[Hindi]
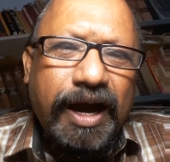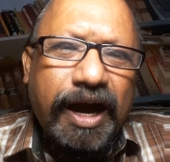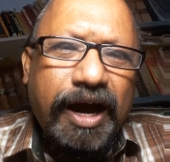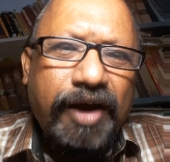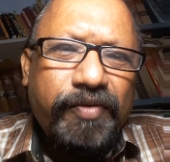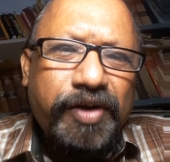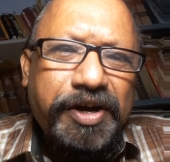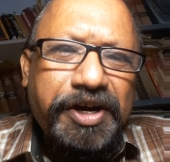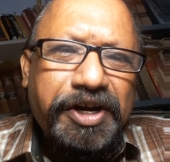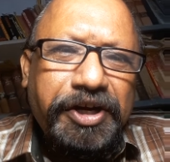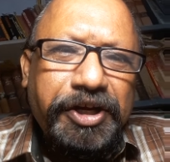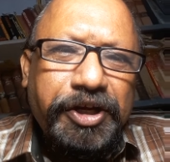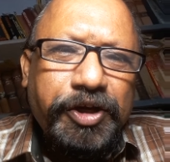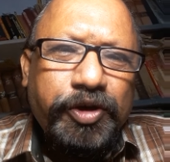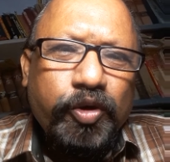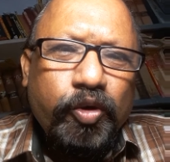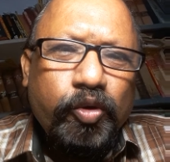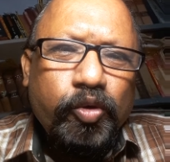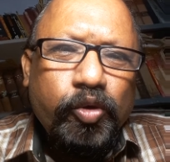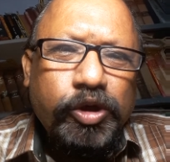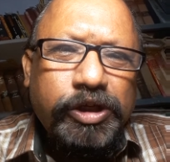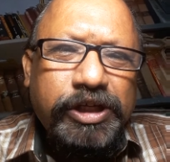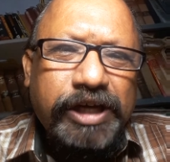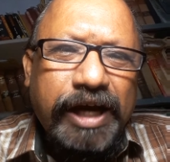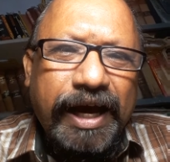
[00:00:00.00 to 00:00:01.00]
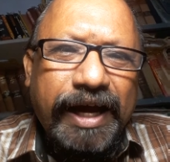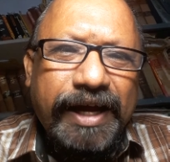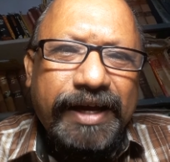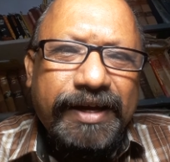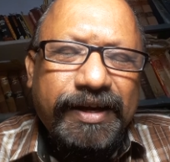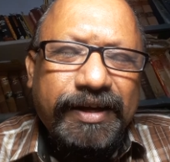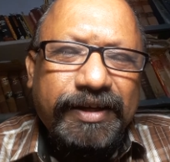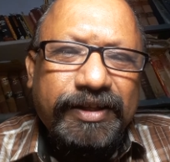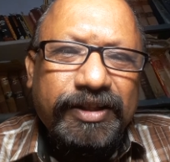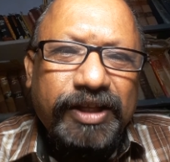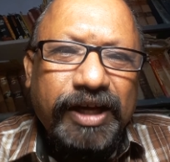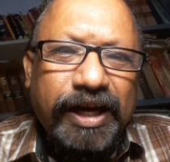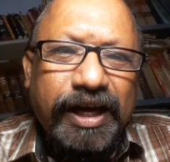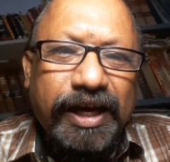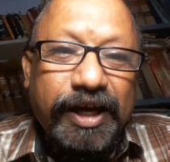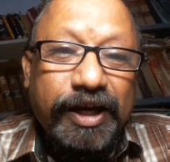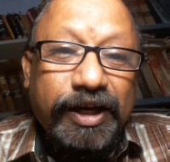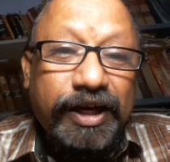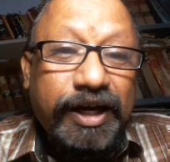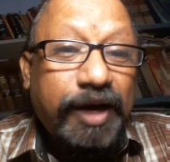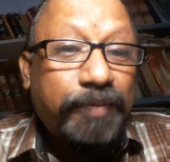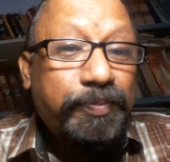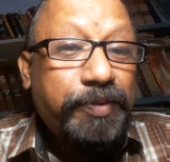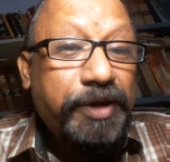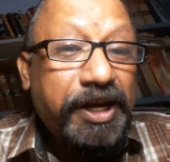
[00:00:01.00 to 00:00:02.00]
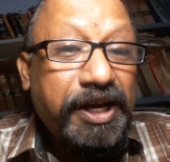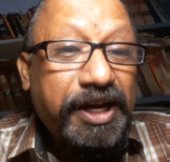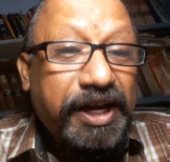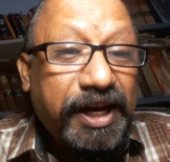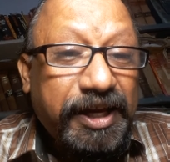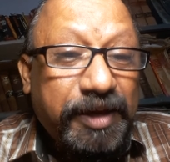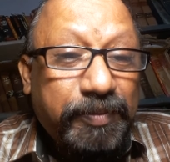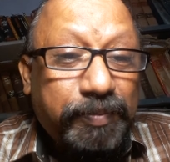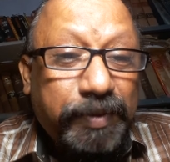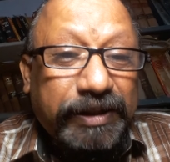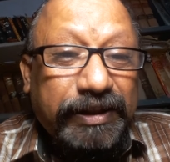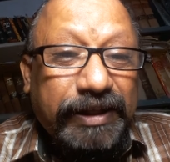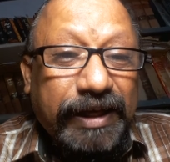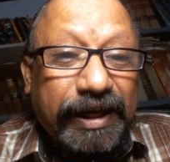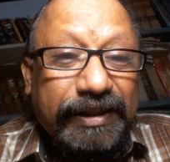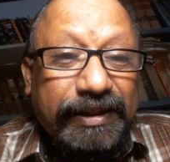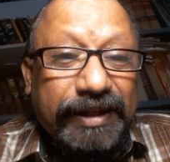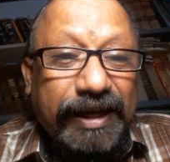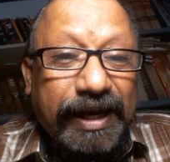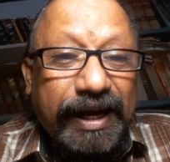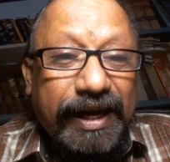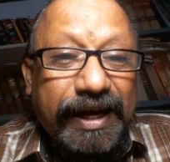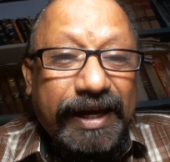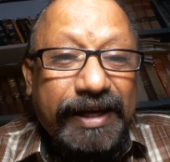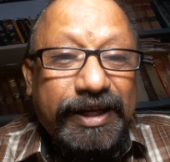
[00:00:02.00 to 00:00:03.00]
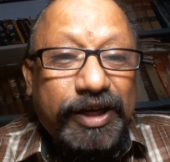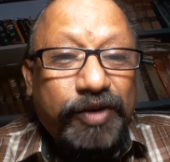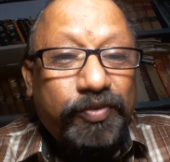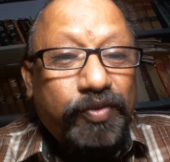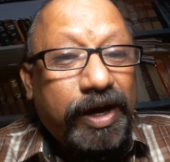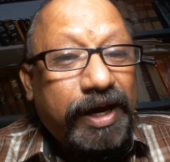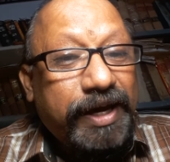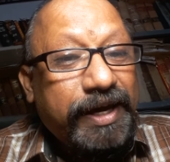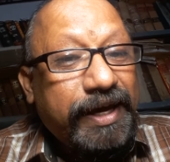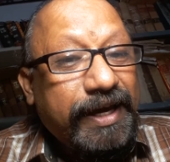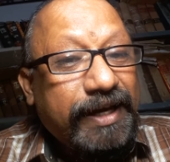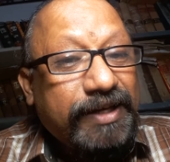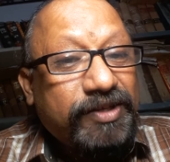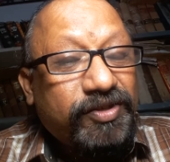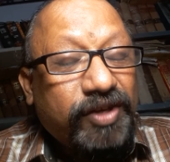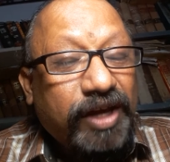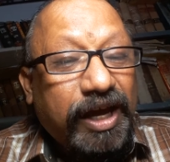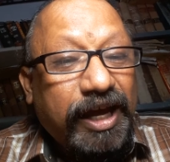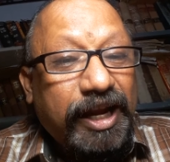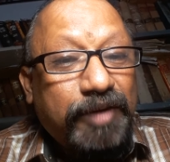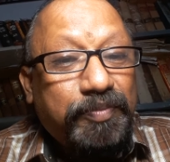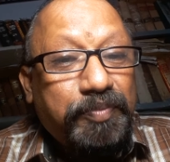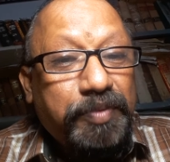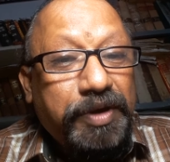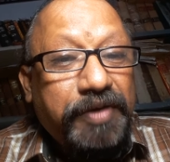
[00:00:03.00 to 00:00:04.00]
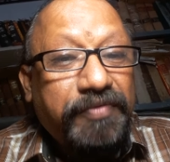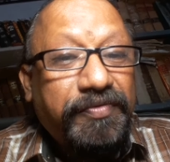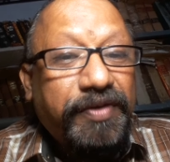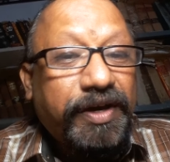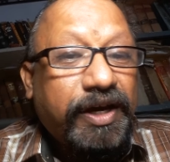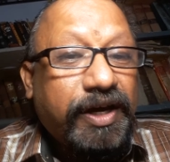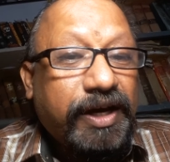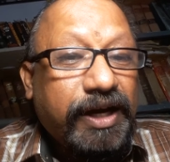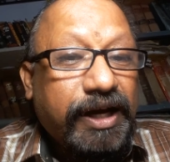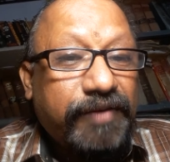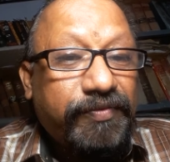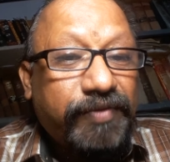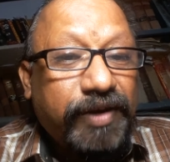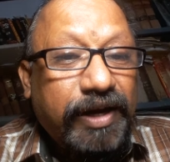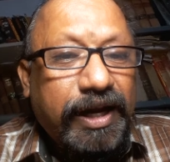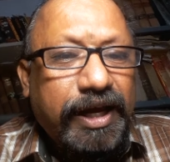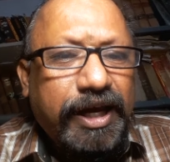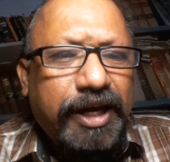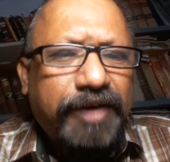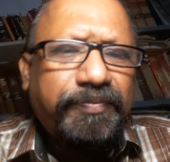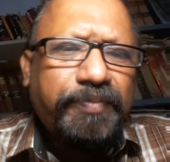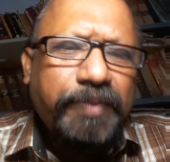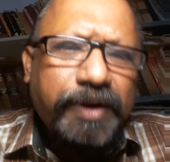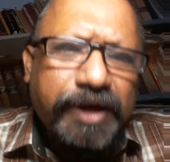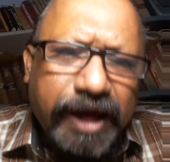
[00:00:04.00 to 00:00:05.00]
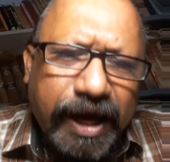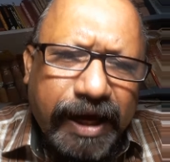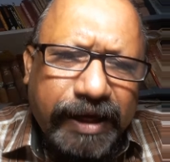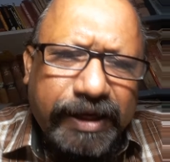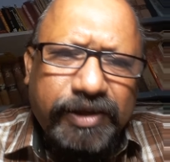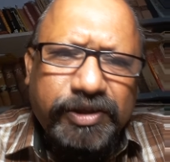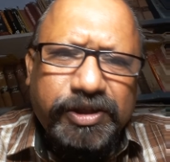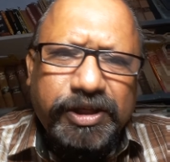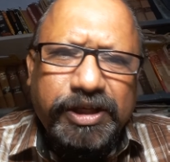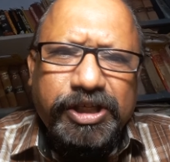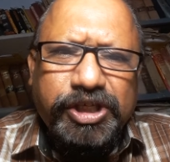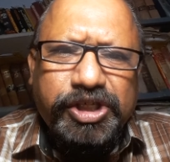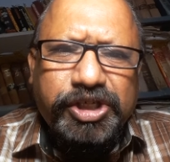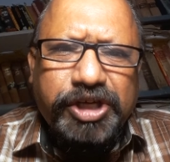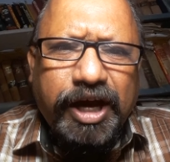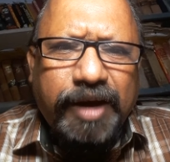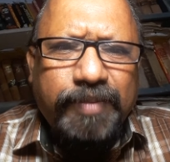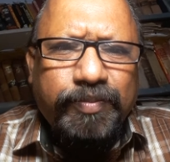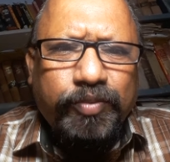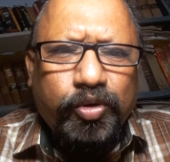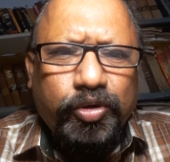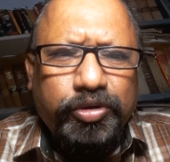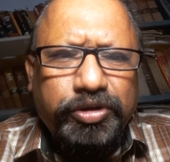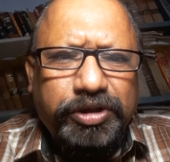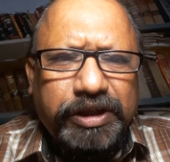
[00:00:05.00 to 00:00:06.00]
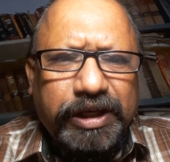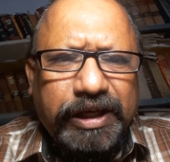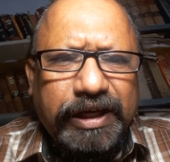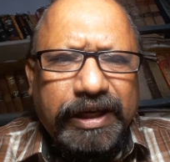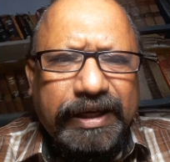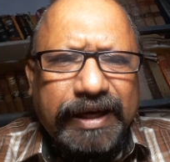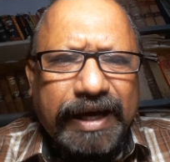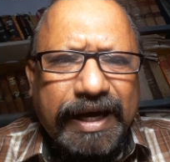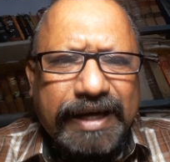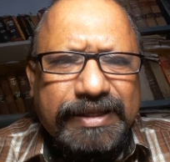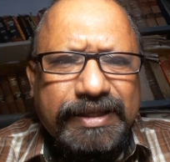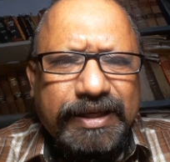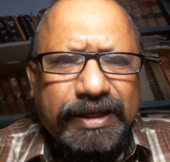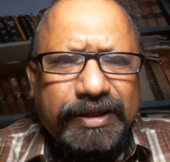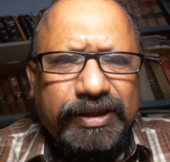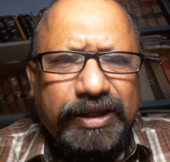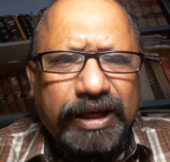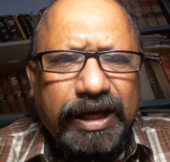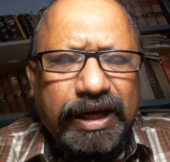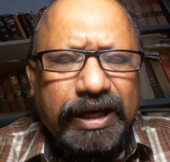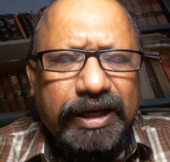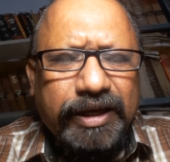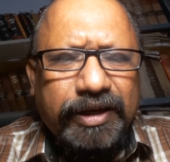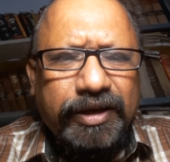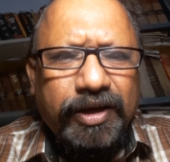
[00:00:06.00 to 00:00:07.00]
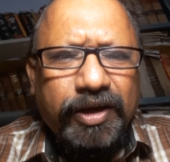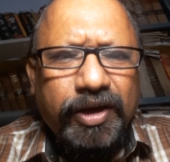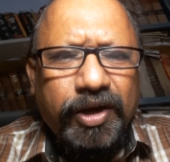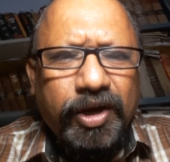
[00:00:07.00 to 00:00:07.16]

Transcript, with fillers: आवंटी को उलझाए रखता है कभी नहीं बताता है कि वह एक साल में विक्रय विलेख बिना किसी स्टाम्प को दिए लिखा सकता है